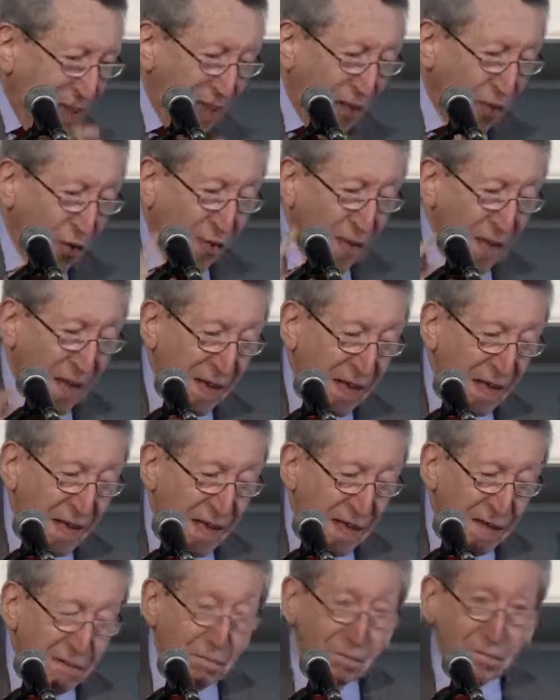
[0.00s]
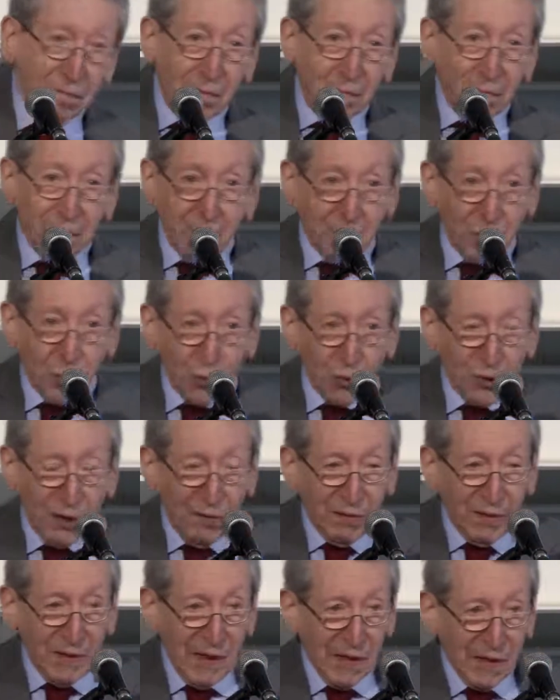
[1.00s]
I governi,
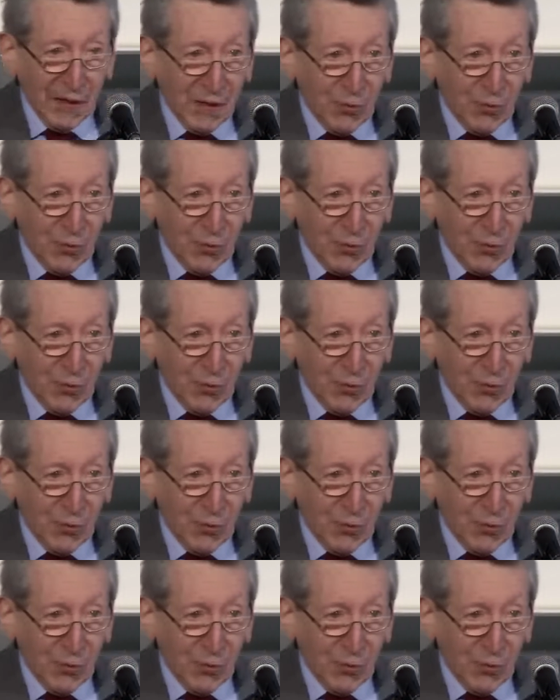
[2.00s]
tuttavia,